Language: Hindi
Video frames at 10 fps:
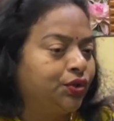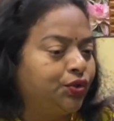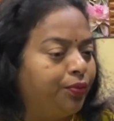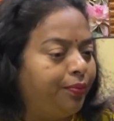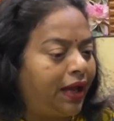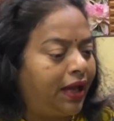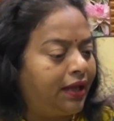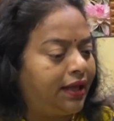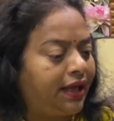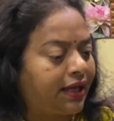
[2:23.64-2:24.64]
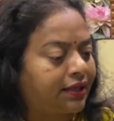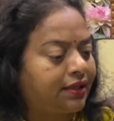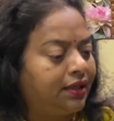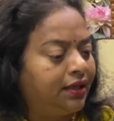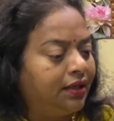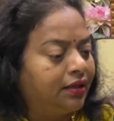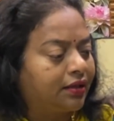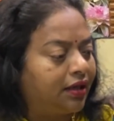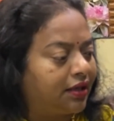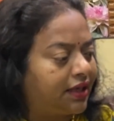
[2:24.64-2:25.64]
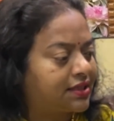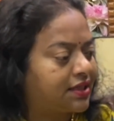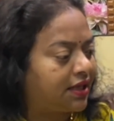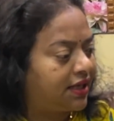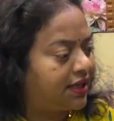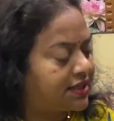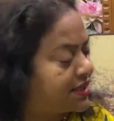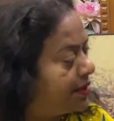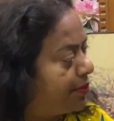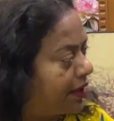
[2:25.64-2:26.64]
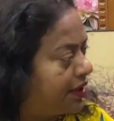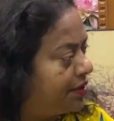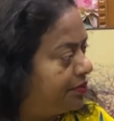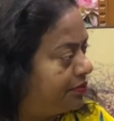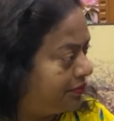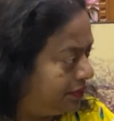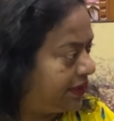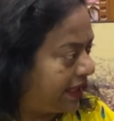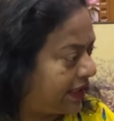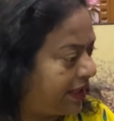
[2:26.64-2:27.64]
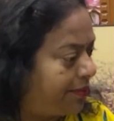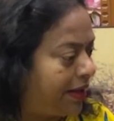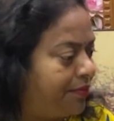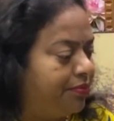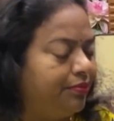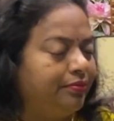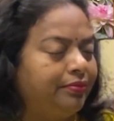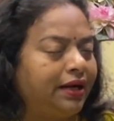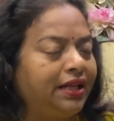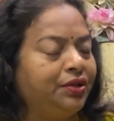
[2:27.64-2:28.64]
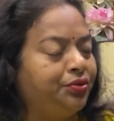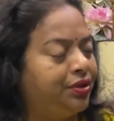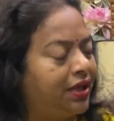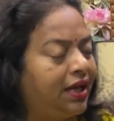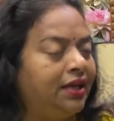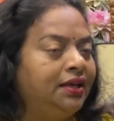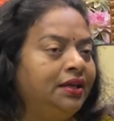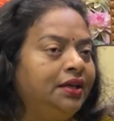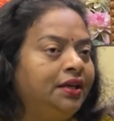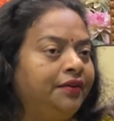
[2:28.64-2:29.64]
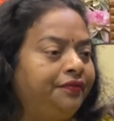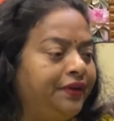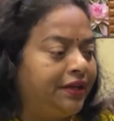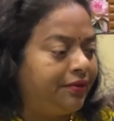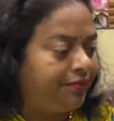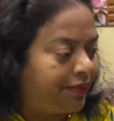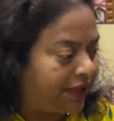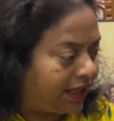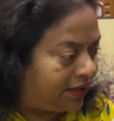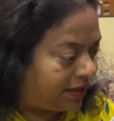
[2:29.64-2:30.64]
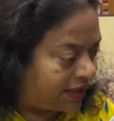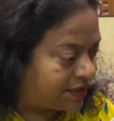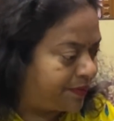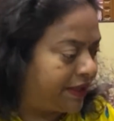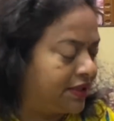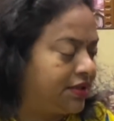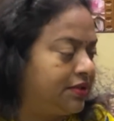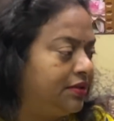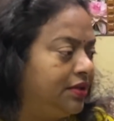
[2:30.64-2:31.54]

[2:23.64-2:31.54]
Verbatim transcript: तो मैं एक कांग्रेस घराना से ही बड़े देख के मैं बड़ी हुई है फिर मेरा हस्बैंड